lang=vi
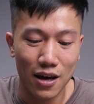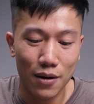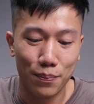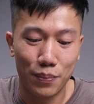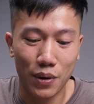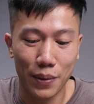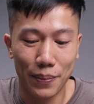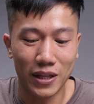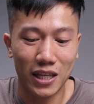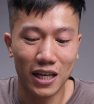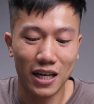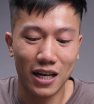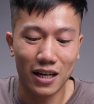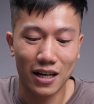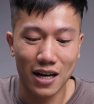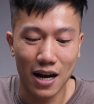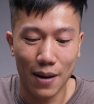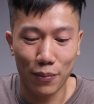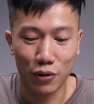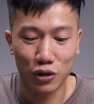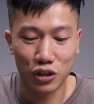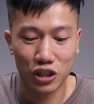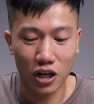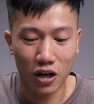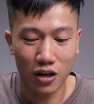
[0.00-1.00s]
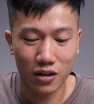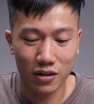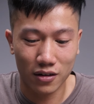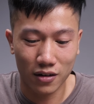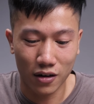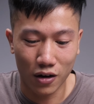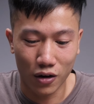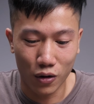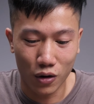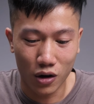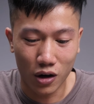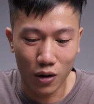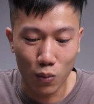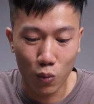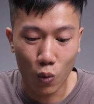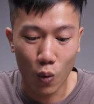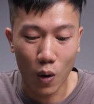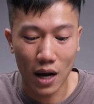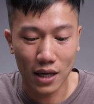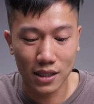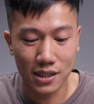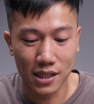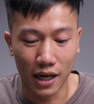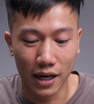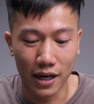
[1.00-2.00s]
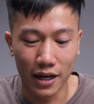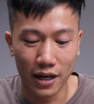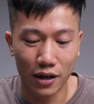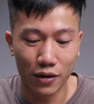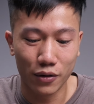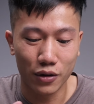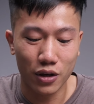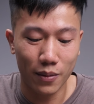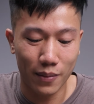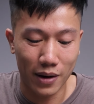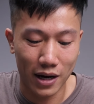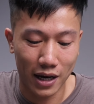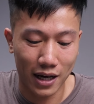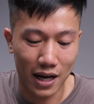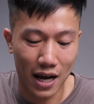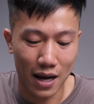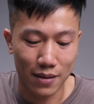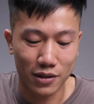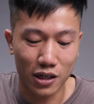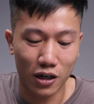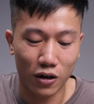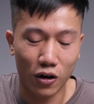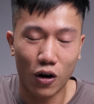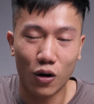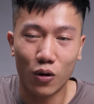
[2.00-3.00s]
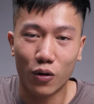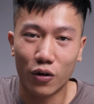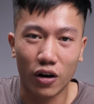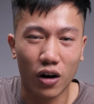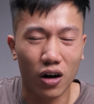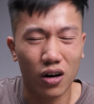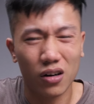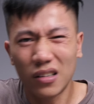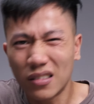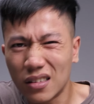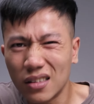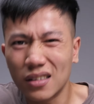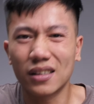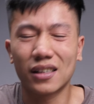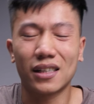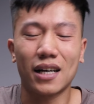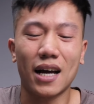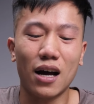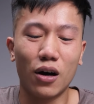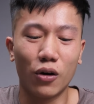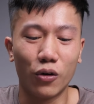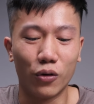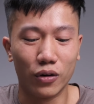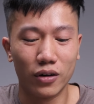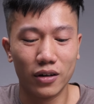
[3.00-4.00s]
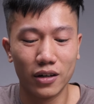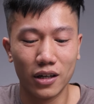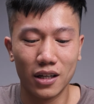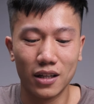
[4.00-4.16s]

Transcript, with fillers: ppt double shot nó không quá dày đâu nhưng mà cái cảm giác gõ của nó khá ổn